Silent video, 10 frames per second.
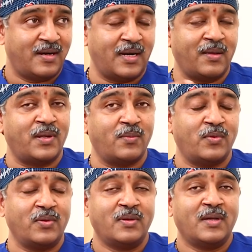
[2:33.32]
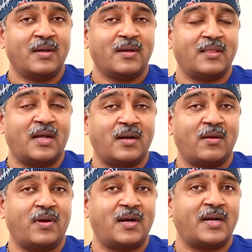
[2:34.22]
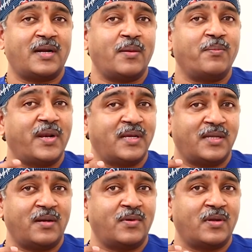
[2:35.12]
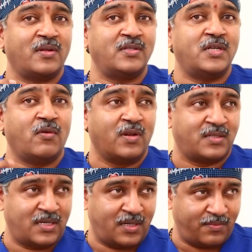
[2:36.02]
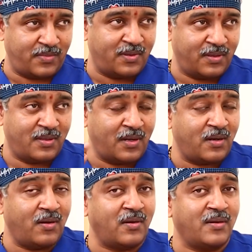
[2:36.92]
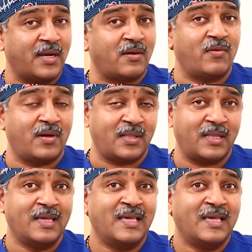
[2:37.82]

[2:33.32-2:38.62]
అంటే మనము దాంట్లో వాడే టెంపరేచర్ ఏముంటుందో జౌల్స్ అంటాం దాంట్లో ఎక్కువ ఉంటుంది